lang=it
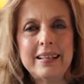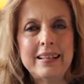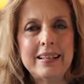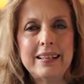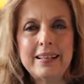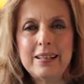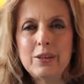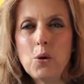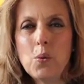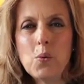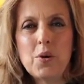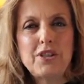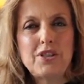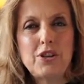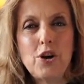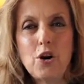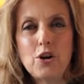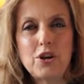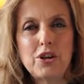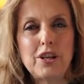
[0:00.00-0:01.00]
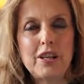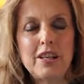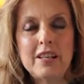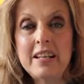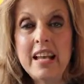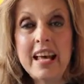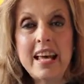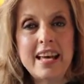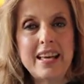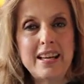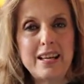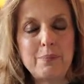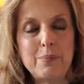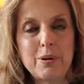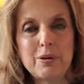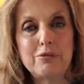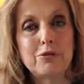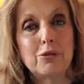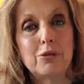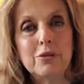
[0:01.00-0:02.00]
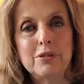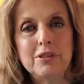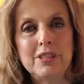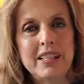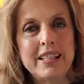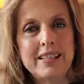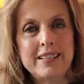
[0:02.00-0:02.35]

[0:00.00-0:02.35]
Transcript: eh, con questi occhi neri profondi